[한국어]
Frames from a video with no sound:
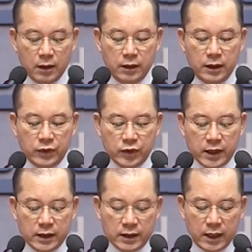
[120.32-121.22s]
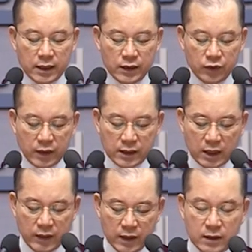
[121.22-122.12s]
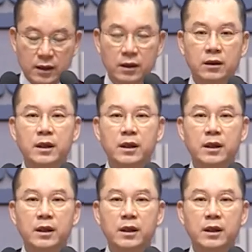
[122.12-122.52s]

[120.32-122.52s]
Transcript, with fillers: 예수님께서는 당시 유대 사회에서